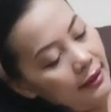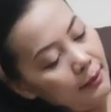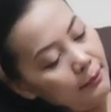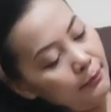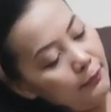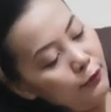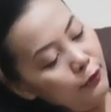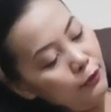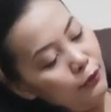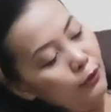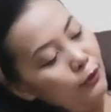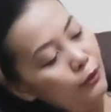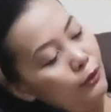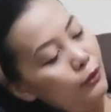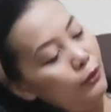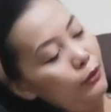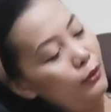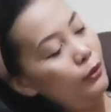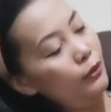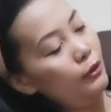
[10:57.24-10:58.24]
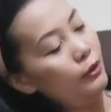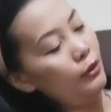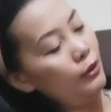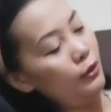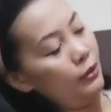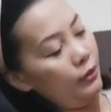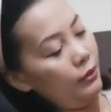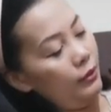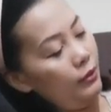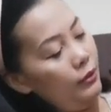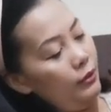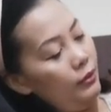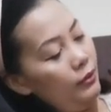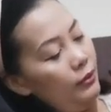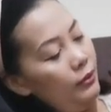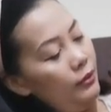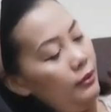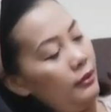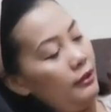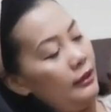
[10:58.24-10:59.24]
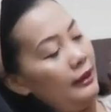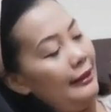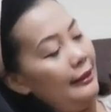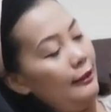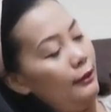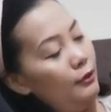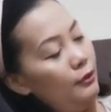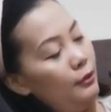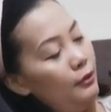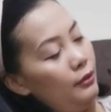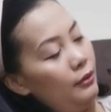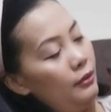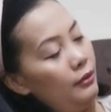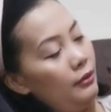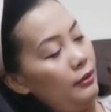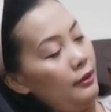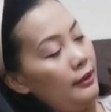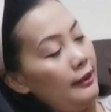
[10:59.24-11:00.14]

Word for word: Kamu duduk Tidur